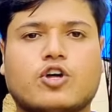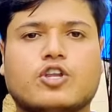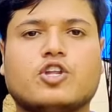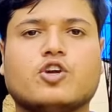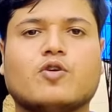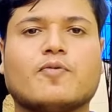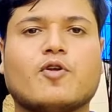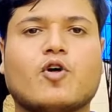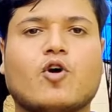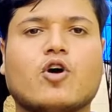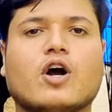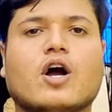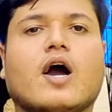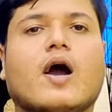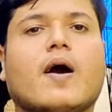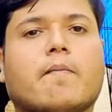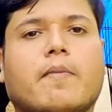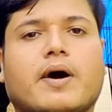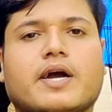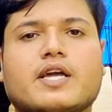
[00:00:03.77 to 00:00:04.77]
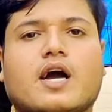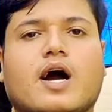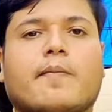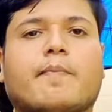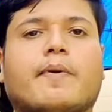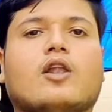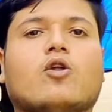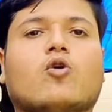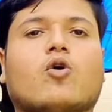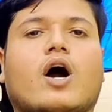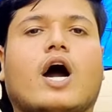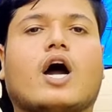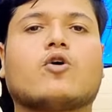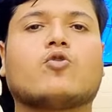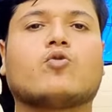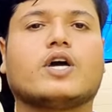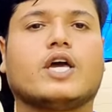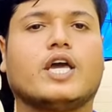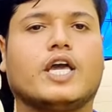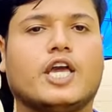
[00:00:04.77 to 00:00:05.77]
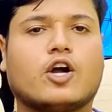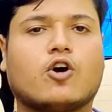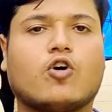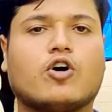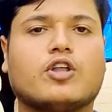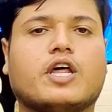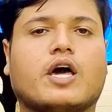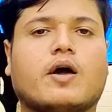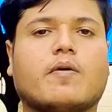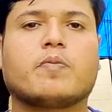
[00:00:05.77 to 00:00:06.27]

भाई अपन आए हुए हैं एक और नए बाड़े पे